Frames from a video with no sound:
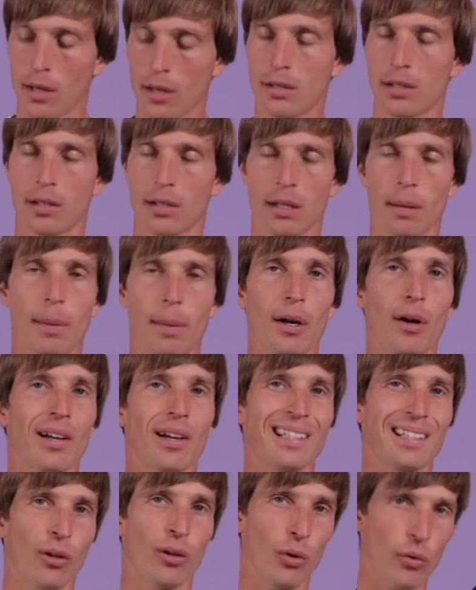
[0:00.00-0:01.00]
C'est sympa quand il
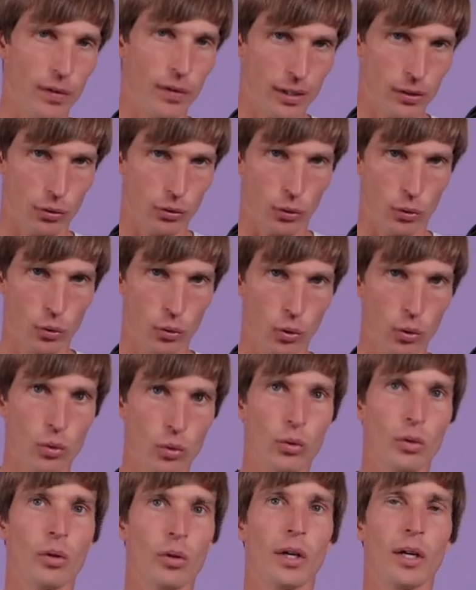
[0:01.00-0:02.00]
y a des reflets sur
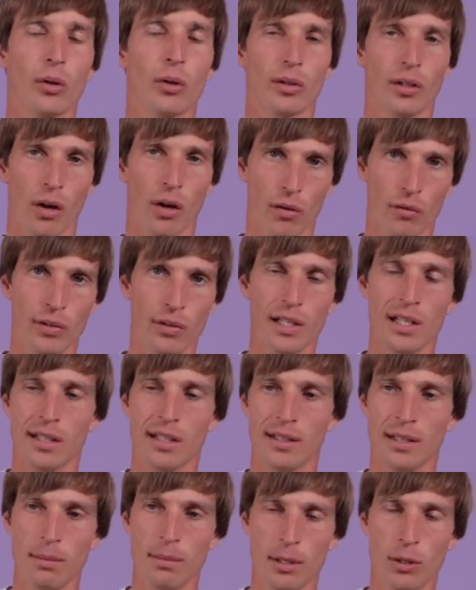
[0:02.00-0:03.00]
l'eau et que tu as envie de les
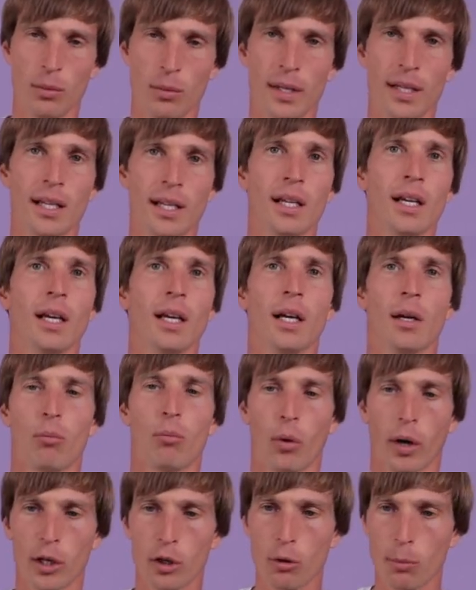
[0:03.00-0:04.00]
diminuer
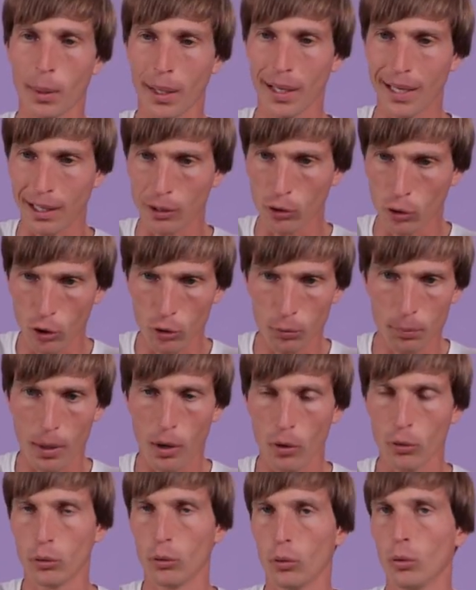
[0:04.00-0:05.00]
pour récupérer la
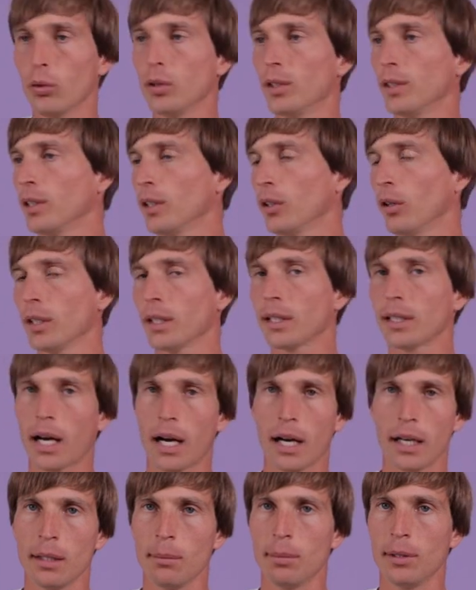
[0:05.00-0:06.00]
transparence de l'eau si tu dans les
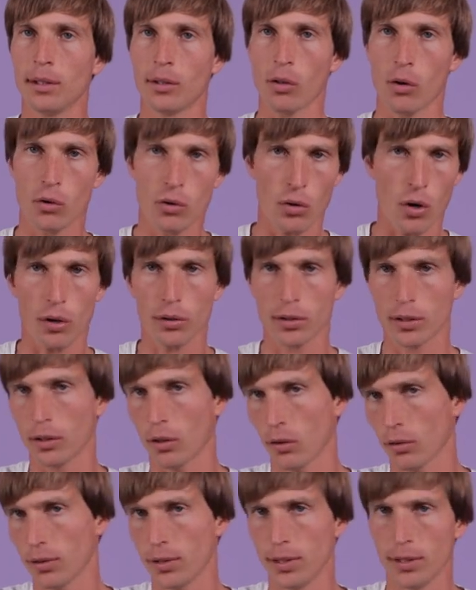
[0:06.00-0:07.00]
Caraïbes, si tu en Corse, si tu
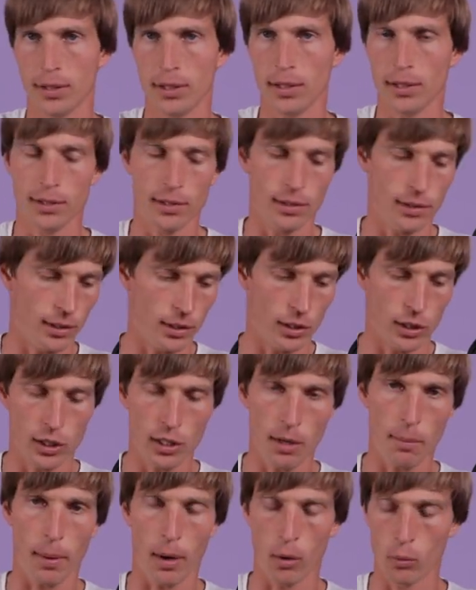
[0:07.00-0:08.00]
en Sicile, si tu es je
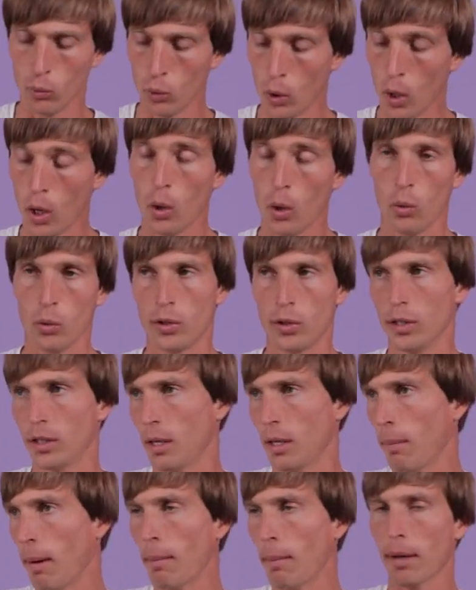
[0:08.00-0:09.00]
sais pas où, ou si
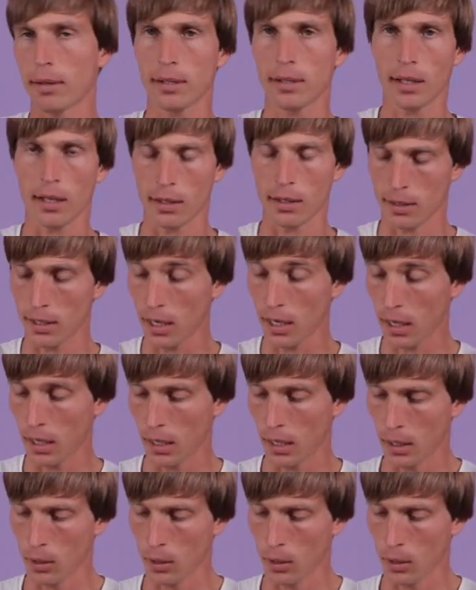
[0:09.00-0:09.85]
tu même à Saint-Nazaire,